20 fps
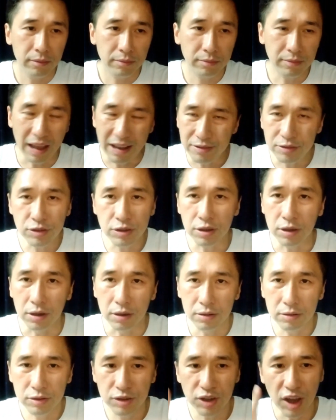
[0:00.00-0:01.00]
但是
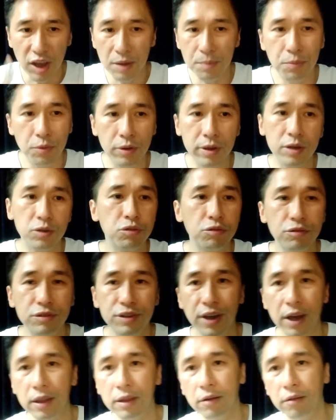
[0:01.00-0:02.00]
这一步一出
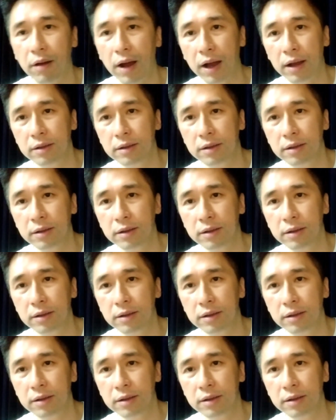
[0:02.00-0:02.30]
现的话，